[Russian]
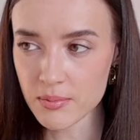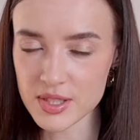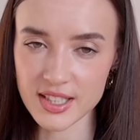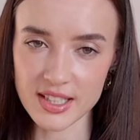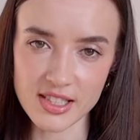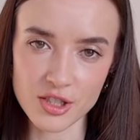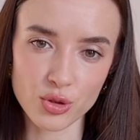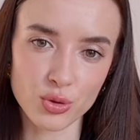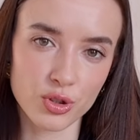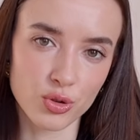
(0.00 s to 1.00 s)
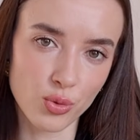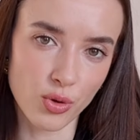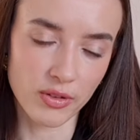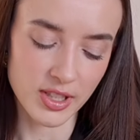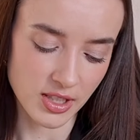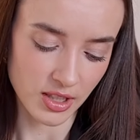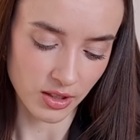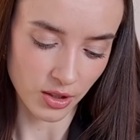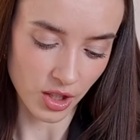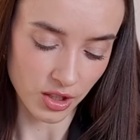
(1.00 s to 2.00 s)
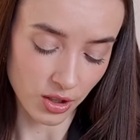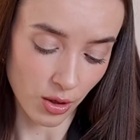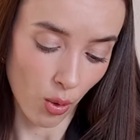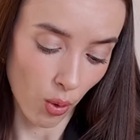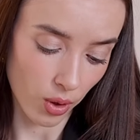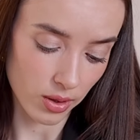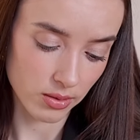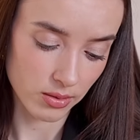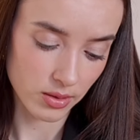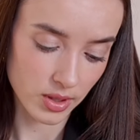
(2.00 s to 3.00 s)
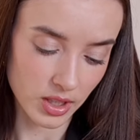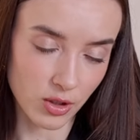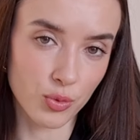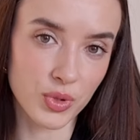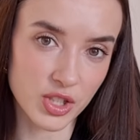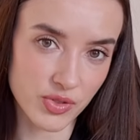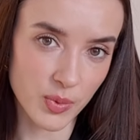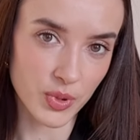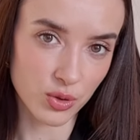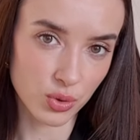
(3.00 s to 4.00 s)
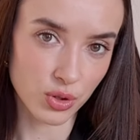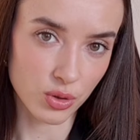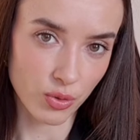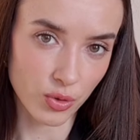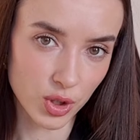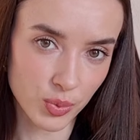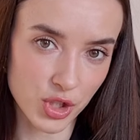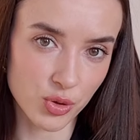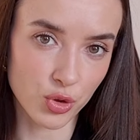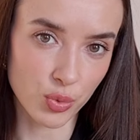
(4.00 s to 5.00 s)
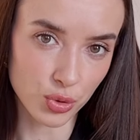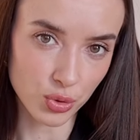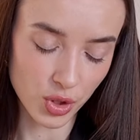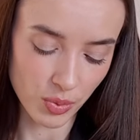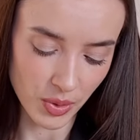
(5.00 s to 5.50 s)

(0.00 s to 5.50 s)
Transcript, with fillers: либо заказать что-то другого оттенка. И я такая, о, так у меня же все продукты Tom Ford, почему и пудру не